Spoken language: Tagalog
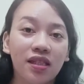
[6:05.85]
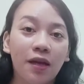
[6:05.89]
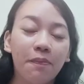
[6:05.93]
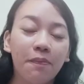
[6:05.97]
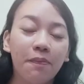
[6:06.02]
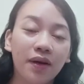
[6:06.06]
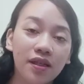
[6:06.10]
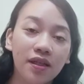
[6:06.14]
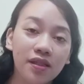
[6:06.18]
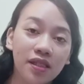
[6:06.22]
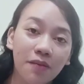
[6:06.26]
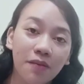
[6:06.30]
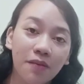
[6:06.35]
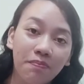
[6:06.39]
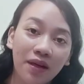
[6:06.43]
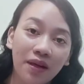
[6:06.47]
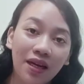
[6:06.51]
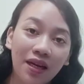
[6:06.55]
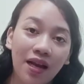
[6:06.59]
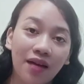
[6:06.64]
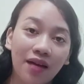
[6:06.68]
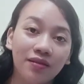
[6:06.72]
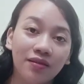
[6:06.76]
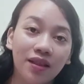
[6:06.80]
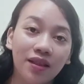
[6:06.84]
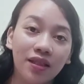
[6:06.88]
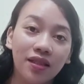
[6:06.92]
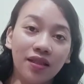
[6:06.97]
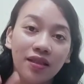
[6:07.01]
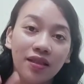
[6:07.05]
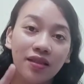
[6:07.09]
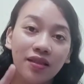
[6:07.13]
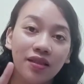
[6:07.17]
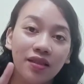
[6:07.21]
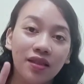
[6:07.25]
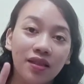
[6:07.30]
Napakasimple lang,
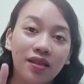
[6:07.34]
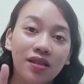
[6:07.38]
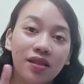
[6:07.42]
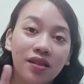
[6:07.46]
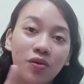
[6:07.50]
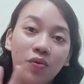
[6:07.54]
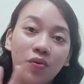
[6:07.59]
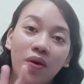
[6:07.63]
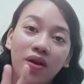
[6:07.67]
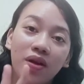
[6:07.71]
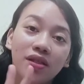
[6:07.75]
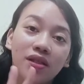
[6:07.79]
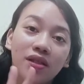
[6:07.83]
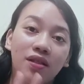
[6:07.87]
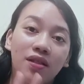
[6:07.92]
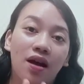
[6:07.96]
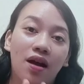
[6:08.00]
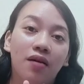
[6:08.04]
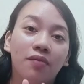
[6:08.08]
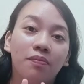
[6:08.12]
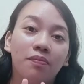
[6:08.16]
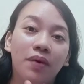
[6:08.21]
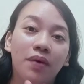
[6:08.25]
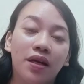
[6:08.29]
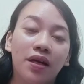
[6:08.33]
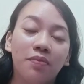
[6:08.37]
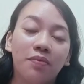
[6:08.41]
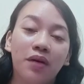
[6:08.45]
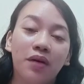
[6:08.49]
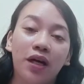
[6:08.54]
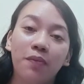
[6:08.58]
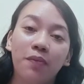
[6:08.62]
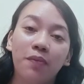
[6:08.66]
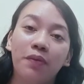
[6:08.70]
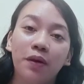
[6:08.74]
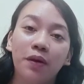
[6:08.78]
3 easy ways lang para
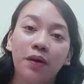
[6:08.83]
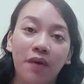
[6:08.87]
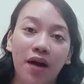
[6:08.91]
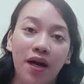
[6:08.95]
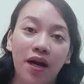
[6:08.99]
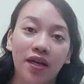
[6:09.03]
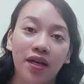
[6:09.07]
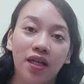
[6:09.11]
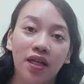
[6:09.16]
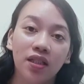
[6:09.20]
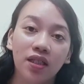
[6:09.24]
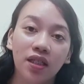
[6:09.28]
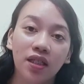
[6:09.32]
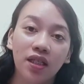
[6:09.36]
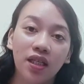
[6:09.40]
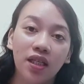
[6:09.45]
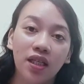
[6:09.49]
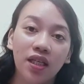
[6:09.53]
makapagbayad.